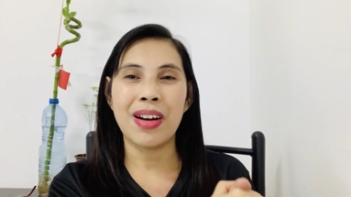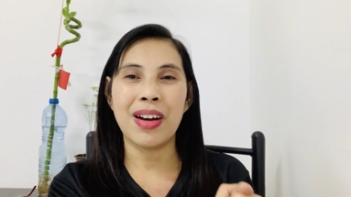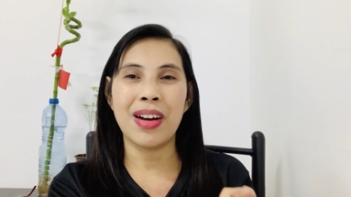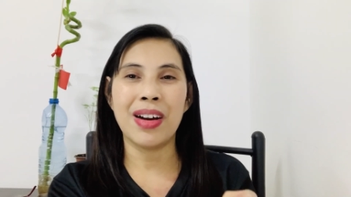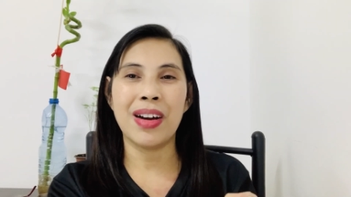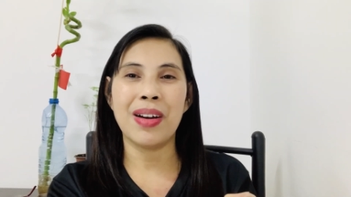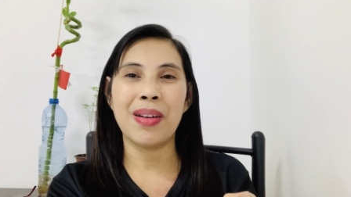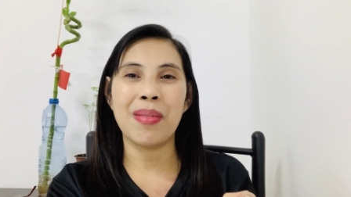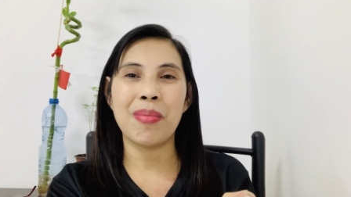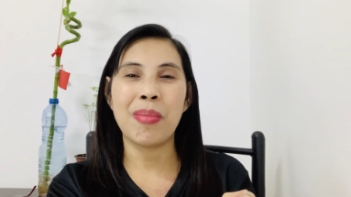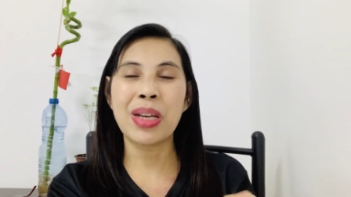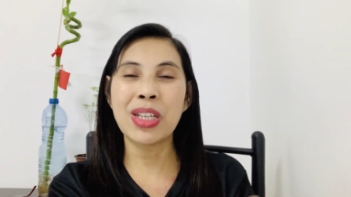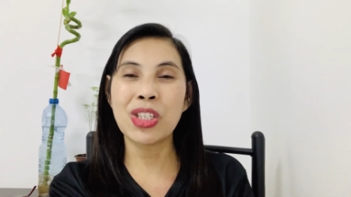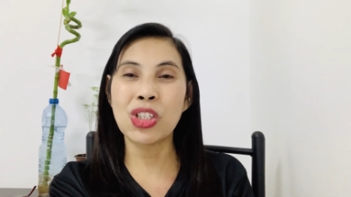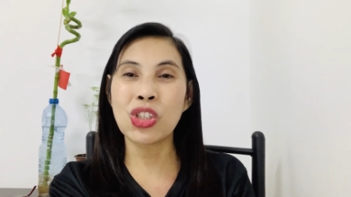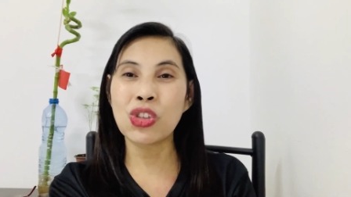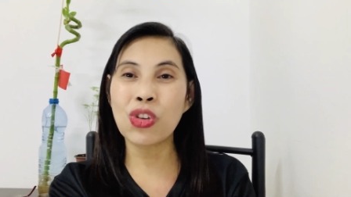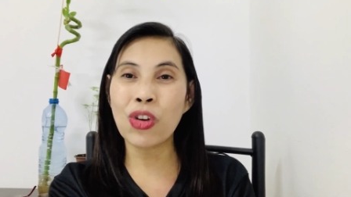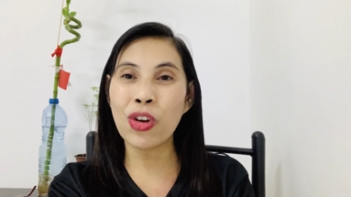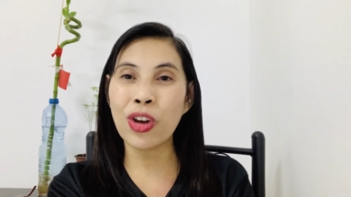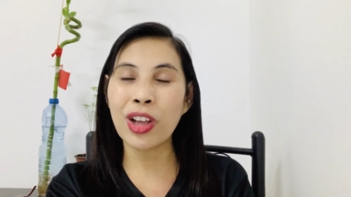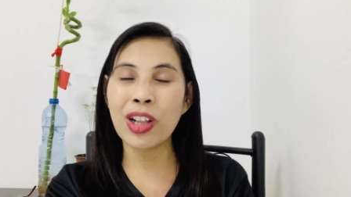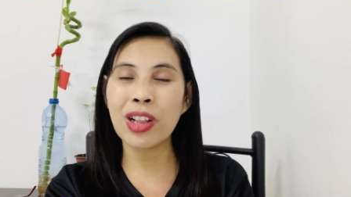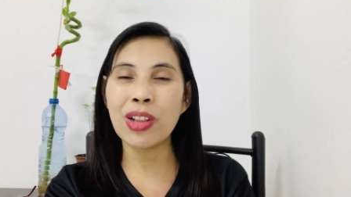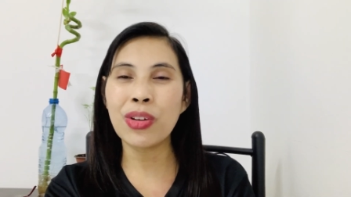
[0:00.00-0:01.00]
uh, may
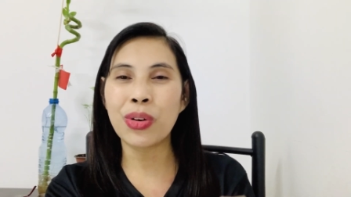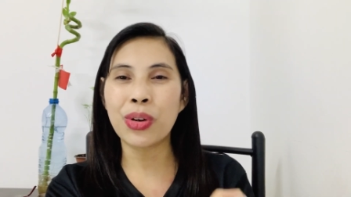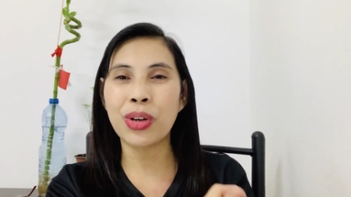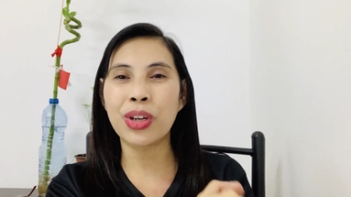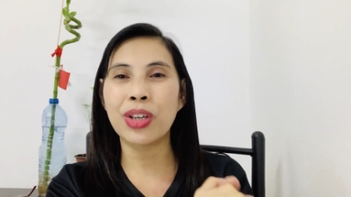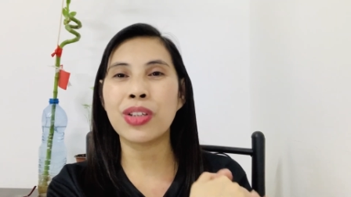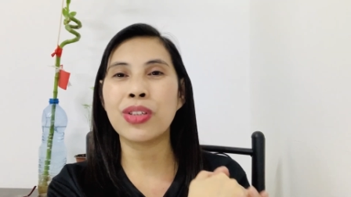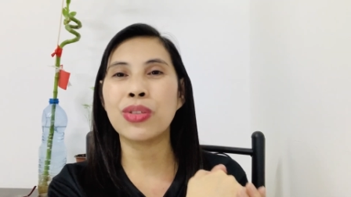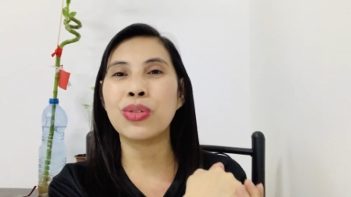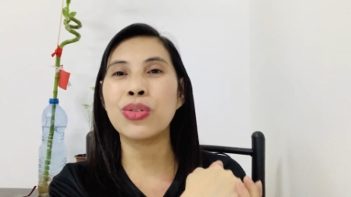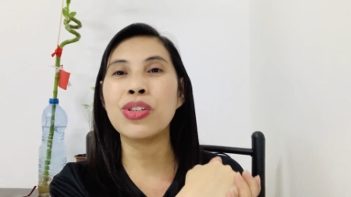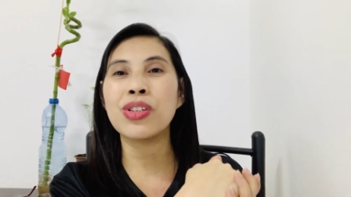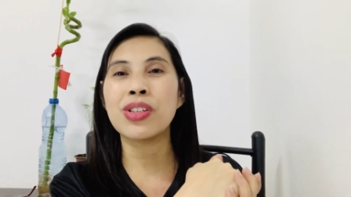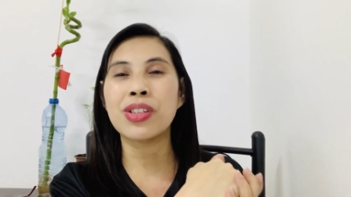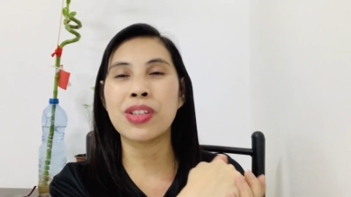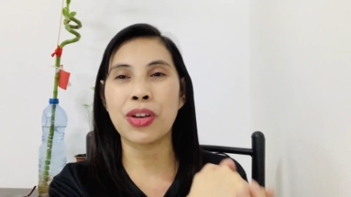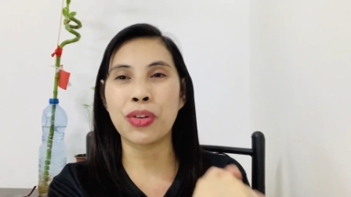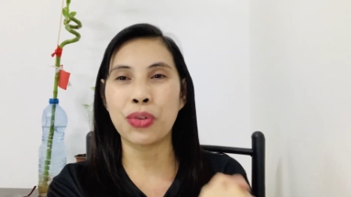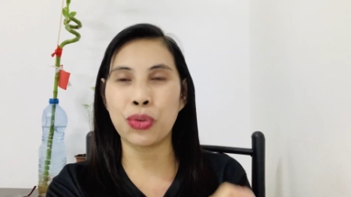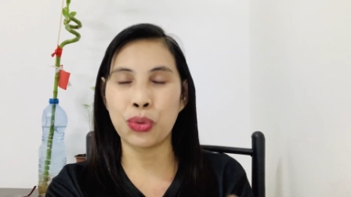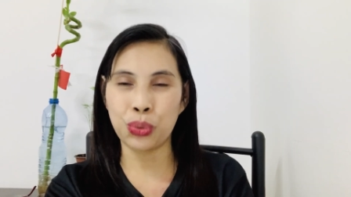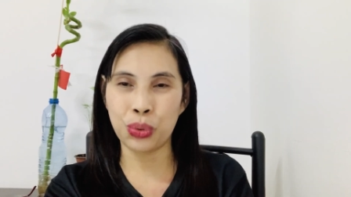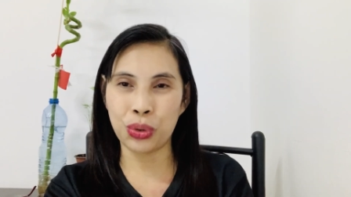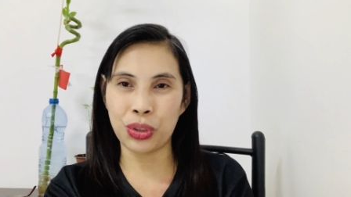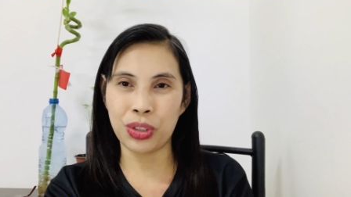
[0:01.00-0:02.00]
soil or dun sa
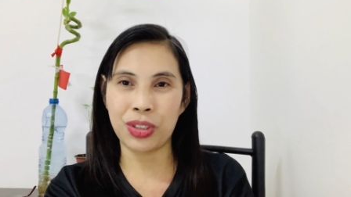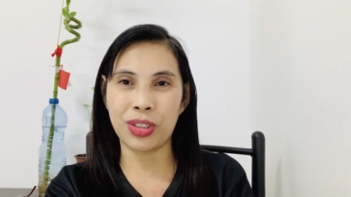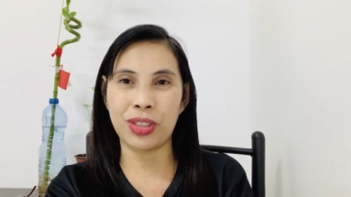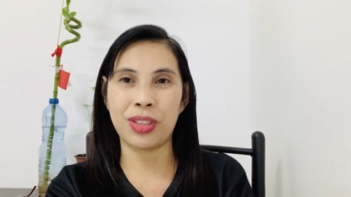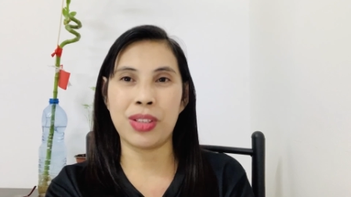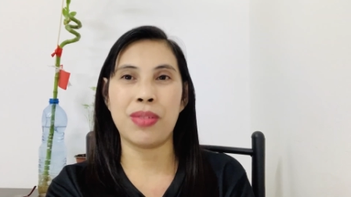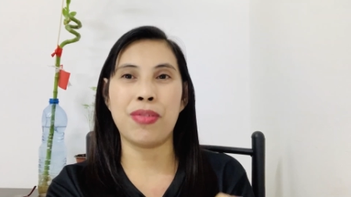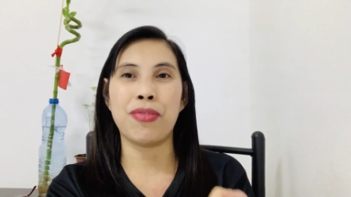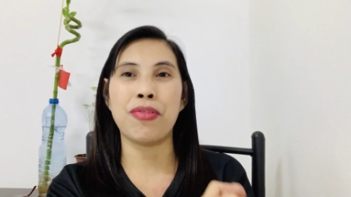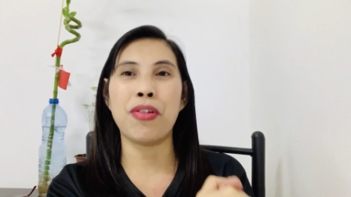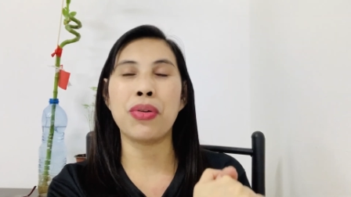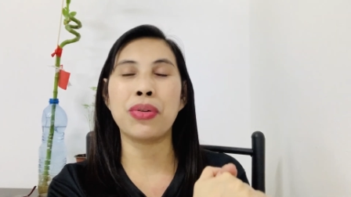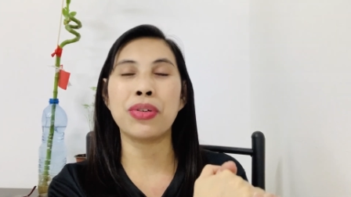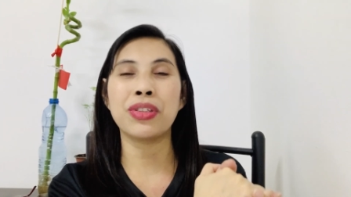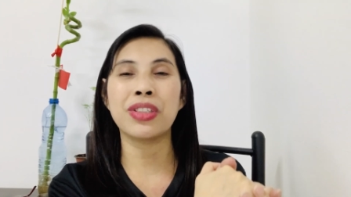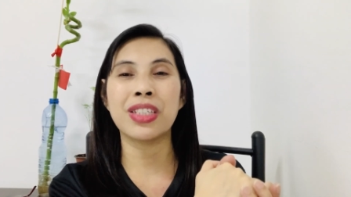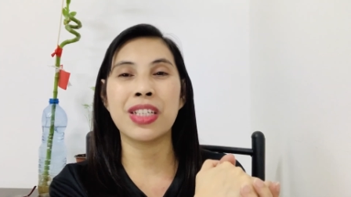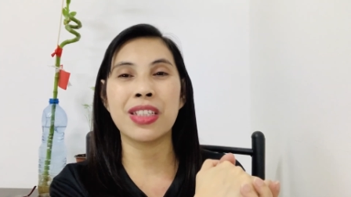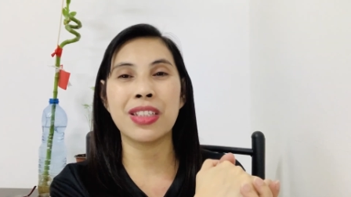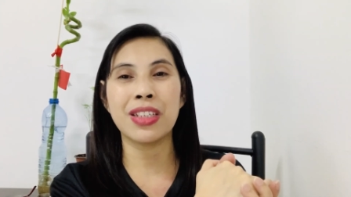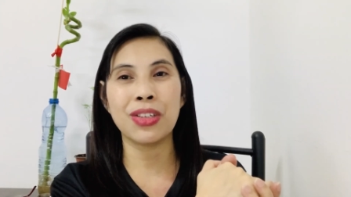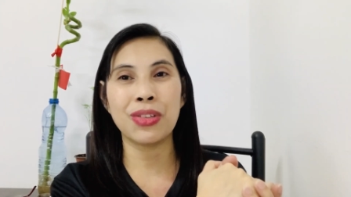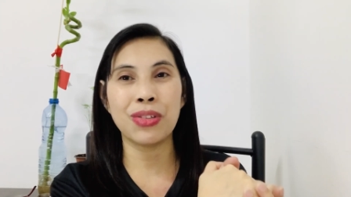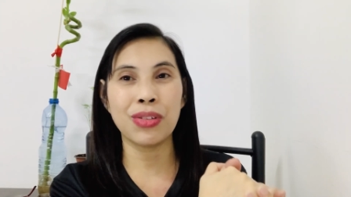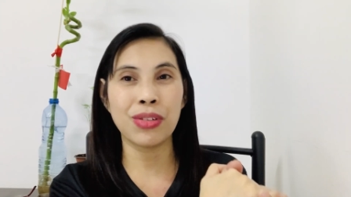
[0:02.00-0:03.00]
roots. Focus
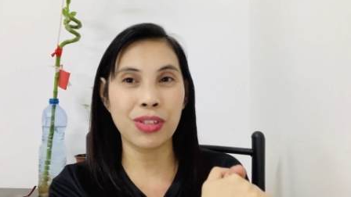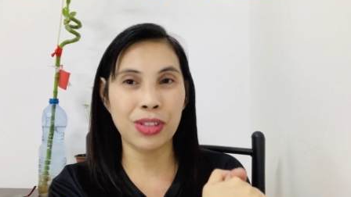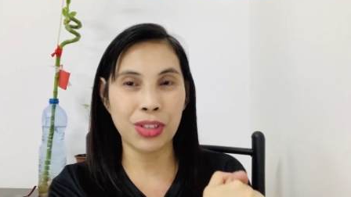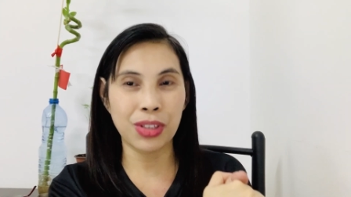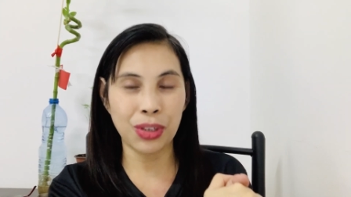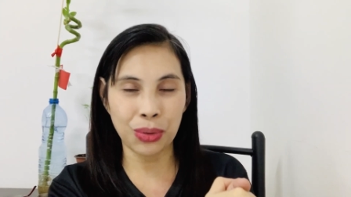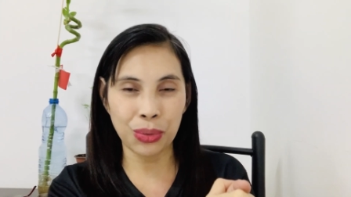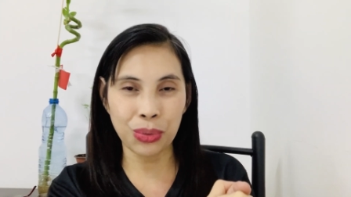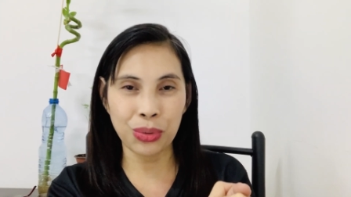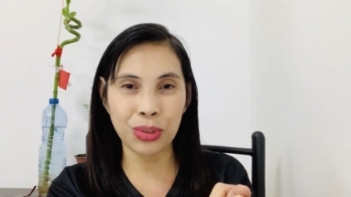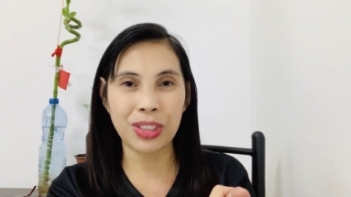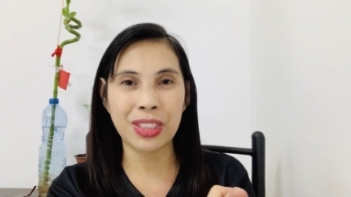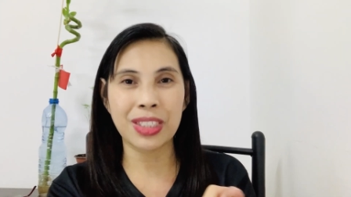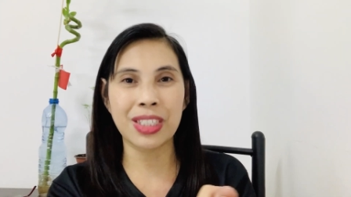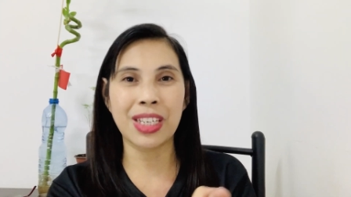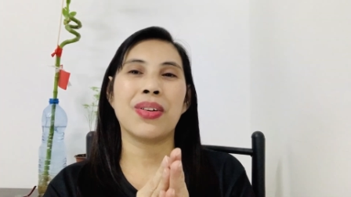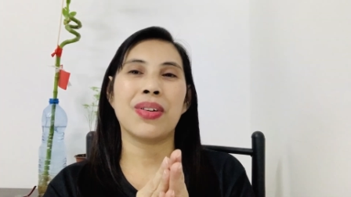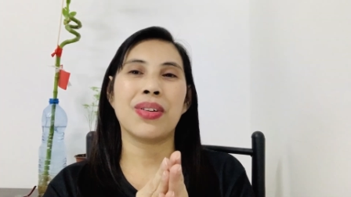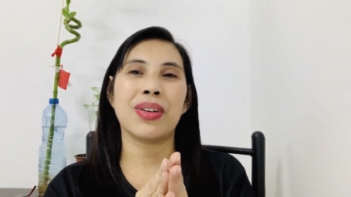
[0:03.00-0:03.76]
natin dun sa roots.